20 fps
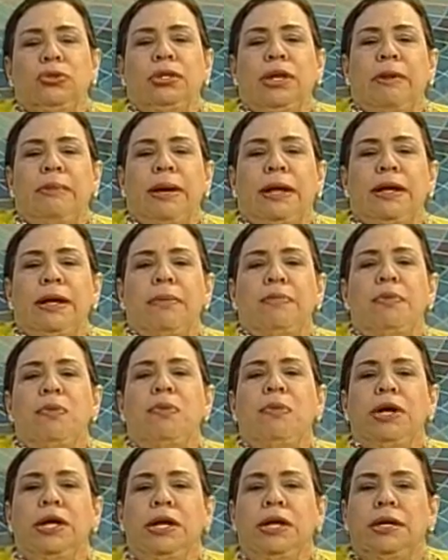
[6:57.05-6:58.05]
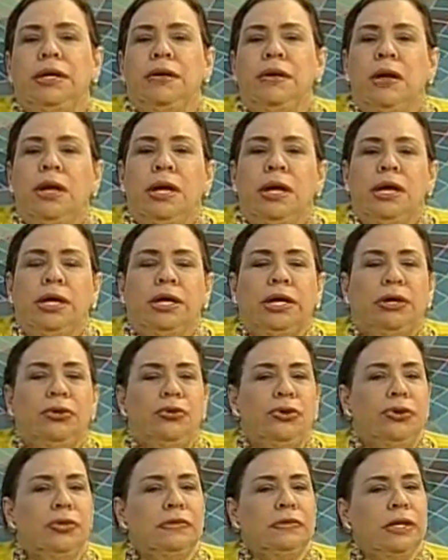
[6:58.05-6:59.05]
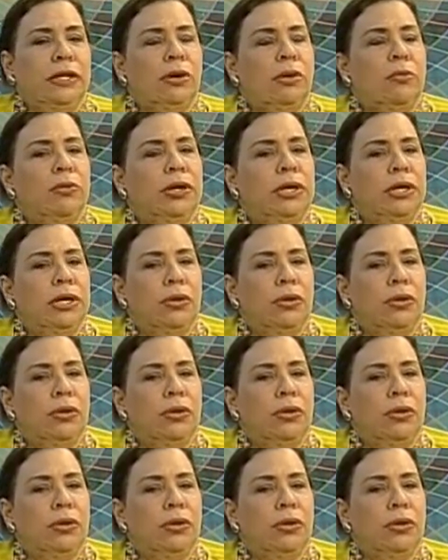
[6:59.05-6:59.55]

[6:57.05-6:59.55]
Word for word: de a varias mujeres, que yo no sé cómo es que